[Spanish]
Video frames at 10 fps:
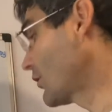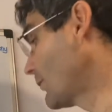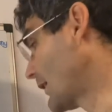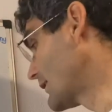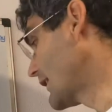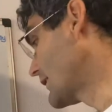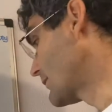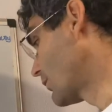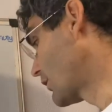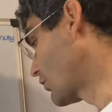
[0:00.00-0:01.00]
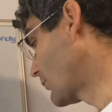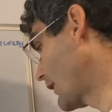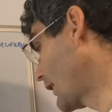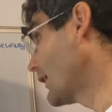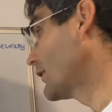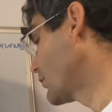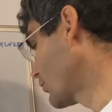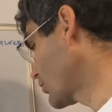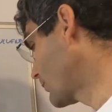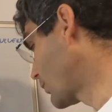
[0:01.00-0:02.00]
vale 6. Por tanto, me queda
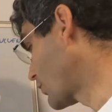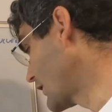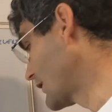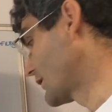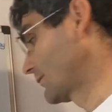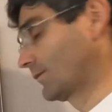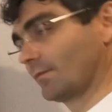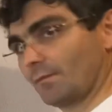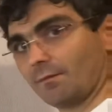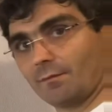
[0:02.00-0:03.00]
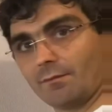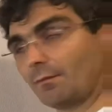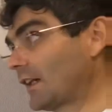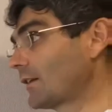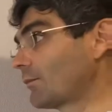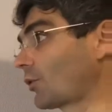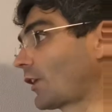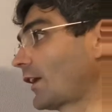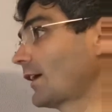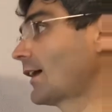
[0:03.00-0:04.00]
2 por 6. ¿Vale?
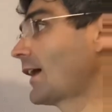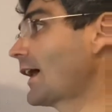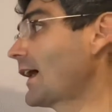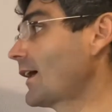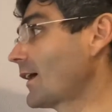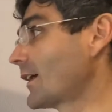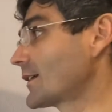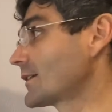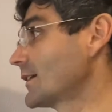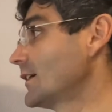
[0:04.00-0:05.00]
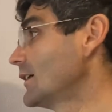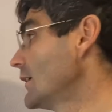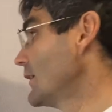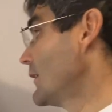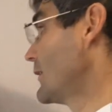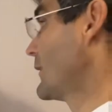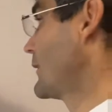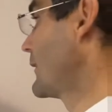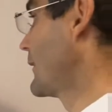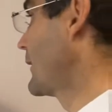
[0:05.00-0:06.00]
Porque A es,
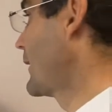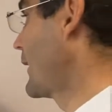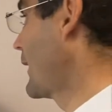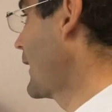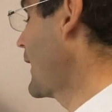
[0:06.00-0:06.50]
A